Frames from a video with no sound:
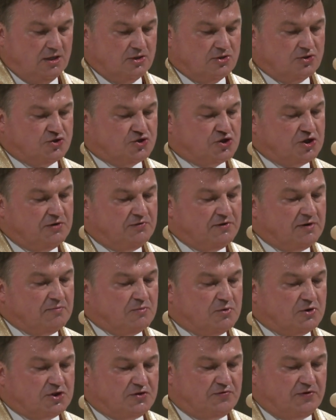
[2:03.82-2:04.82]
żywym
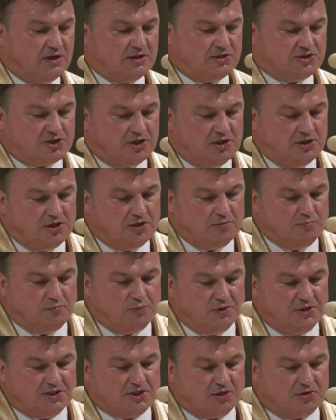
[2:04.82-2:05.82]
doświadczeniem
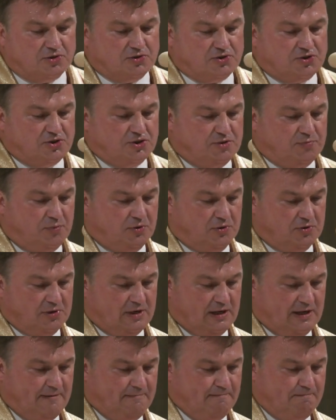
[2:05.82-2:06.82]
bliskości Boga,
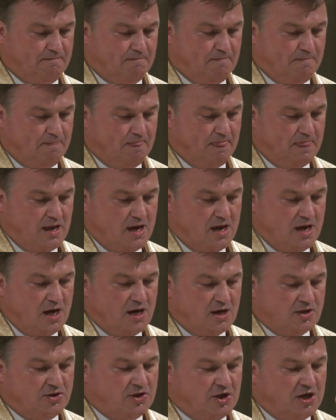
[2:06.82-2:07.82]

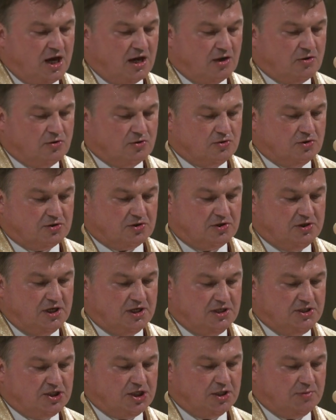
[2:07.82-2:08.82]
niejako
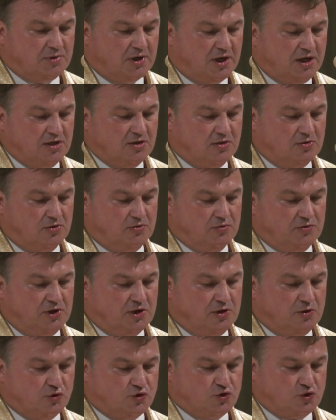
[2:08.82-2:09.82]
dotknięciem ręką
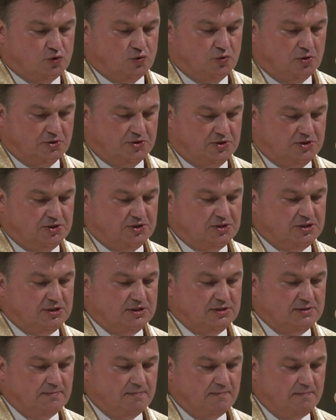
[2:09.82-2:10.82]
Jego czułości,
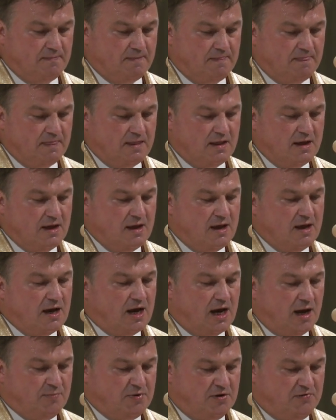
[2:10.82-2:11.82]

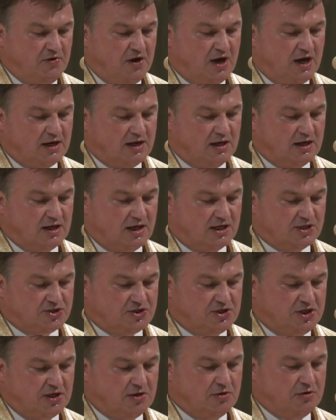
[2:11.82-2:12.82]
aby wiara
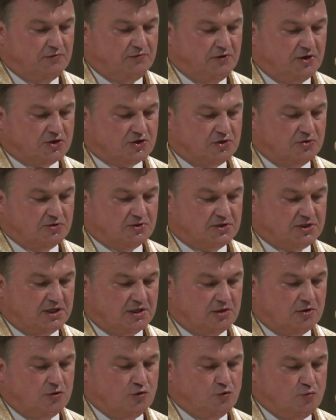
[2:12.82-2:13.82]
każdego
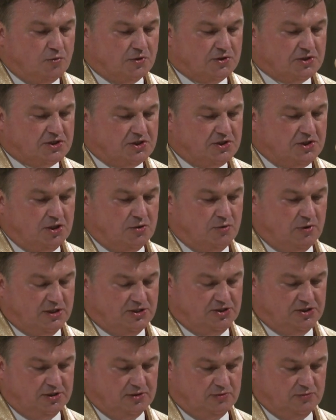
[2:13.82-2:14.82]
wierzącego umocniła
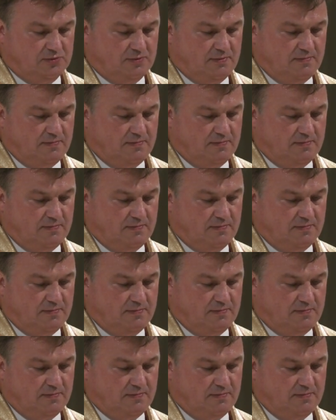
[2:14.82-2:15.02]
się,